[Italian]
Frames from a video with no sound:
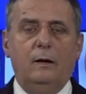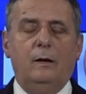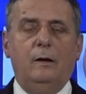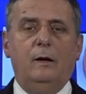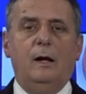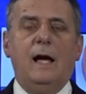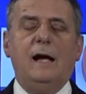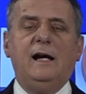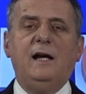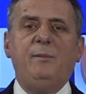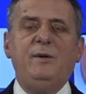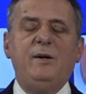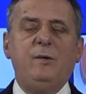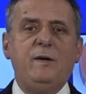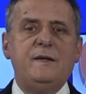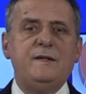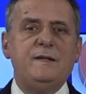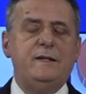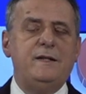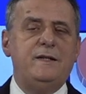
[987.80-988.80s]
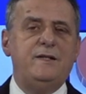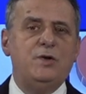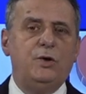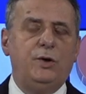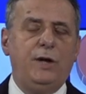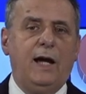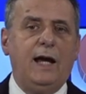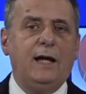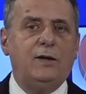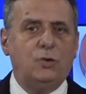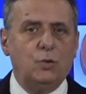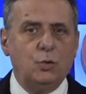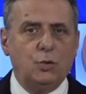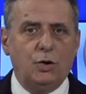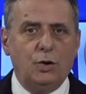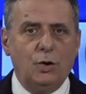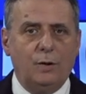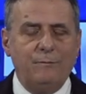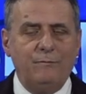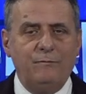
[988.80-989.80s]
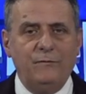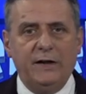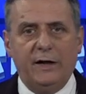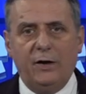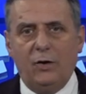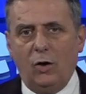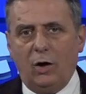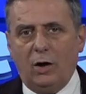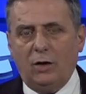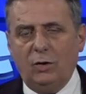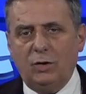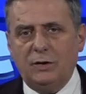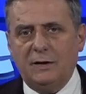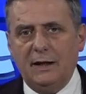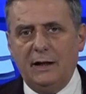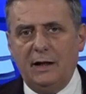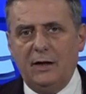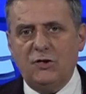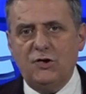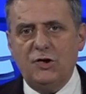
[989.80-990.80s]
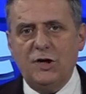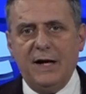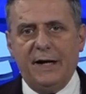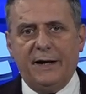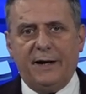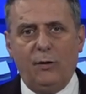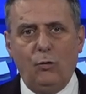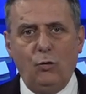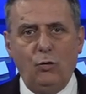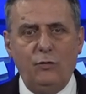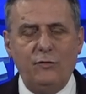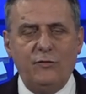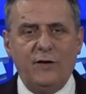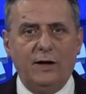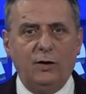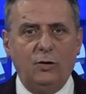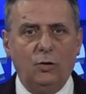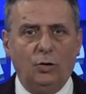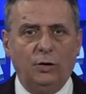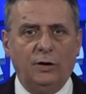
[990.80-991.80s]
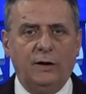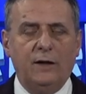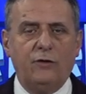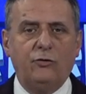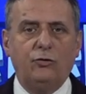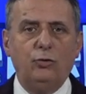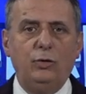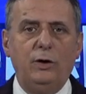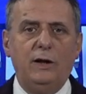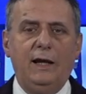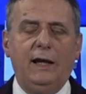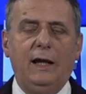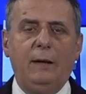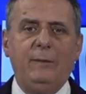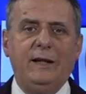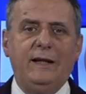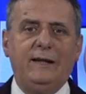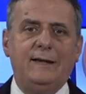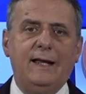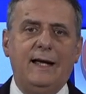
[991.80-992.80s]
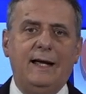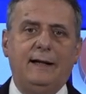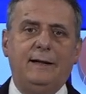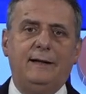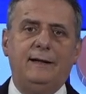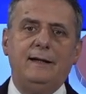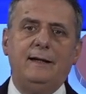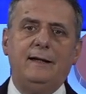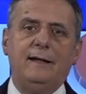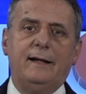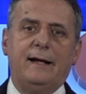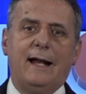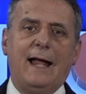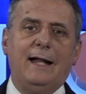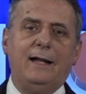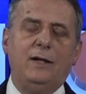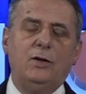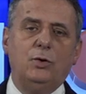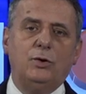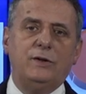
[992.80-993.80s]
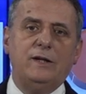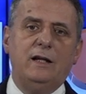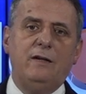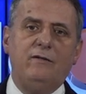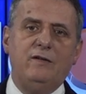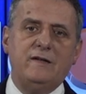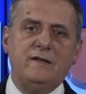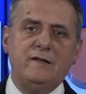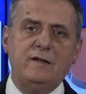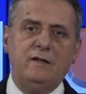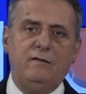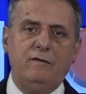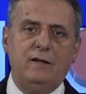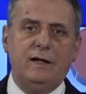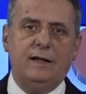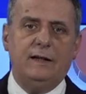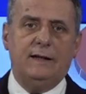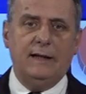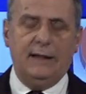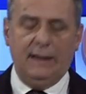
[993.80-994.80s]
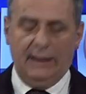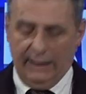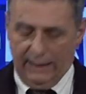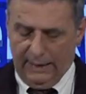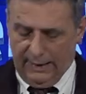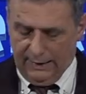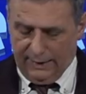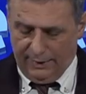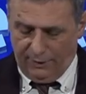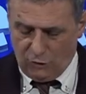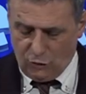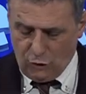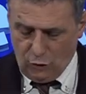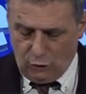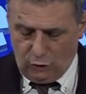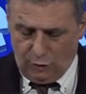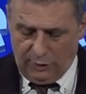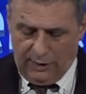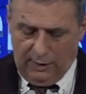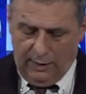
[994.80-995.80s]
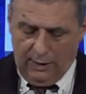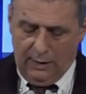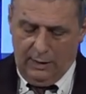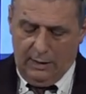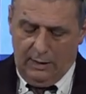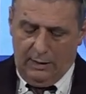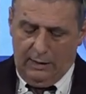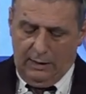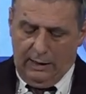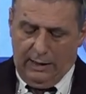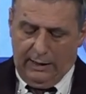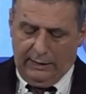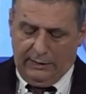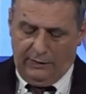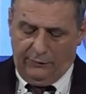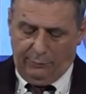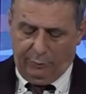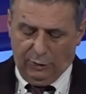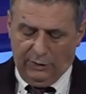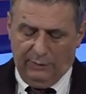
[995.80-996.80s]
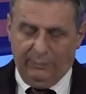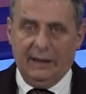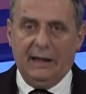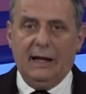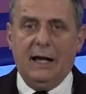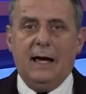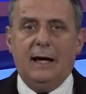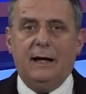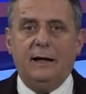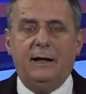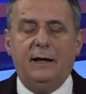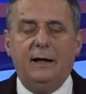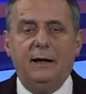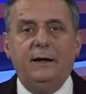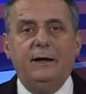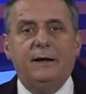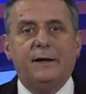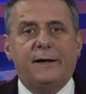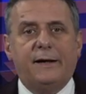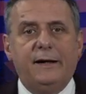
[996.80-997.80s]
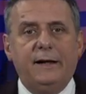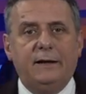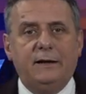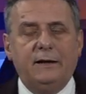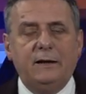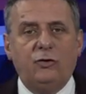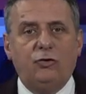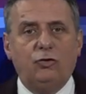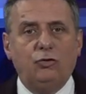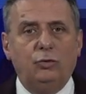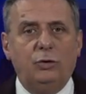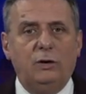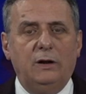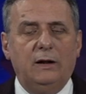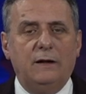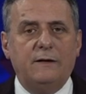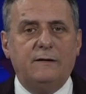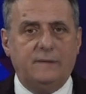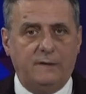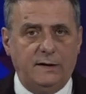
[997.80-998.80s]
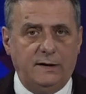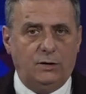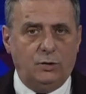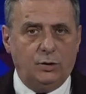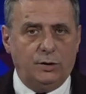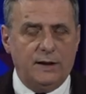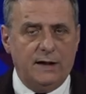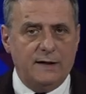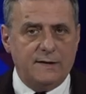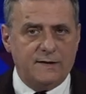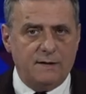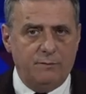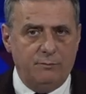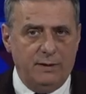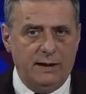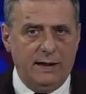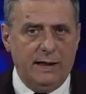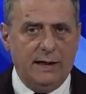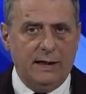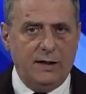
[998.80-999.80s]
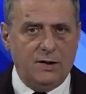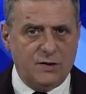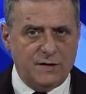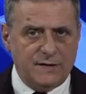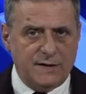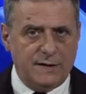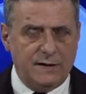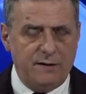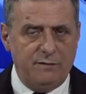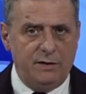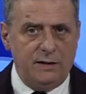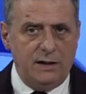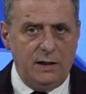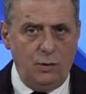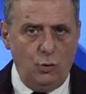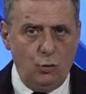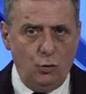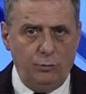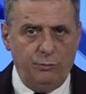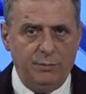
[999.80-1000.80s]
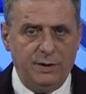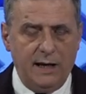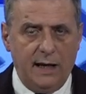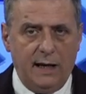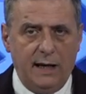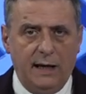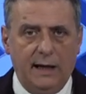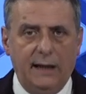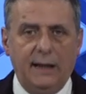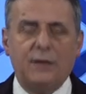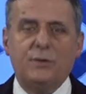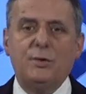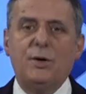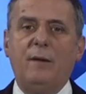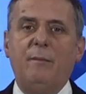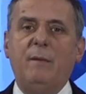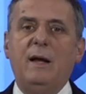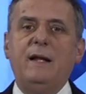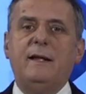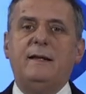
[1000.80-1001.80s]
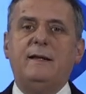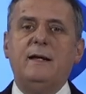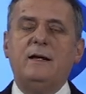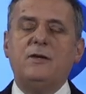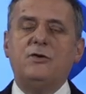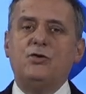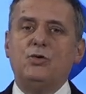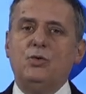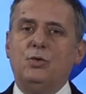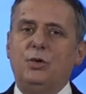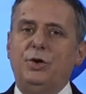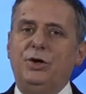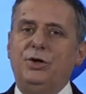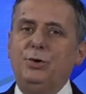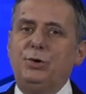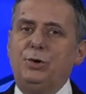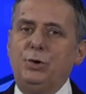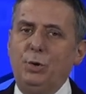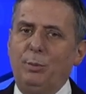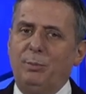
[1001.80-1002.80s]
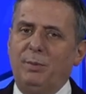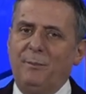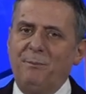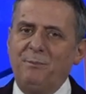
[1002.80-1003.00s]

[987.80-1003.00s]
Anche per questa edizione è tutto. Vi ricordo TeleCRU va in onda sulle emittenti radio televisive della regione, è disponibile anche in rete sul sito dell'Assemblea legislativa dell'Umbria e naturalmente su YouTube.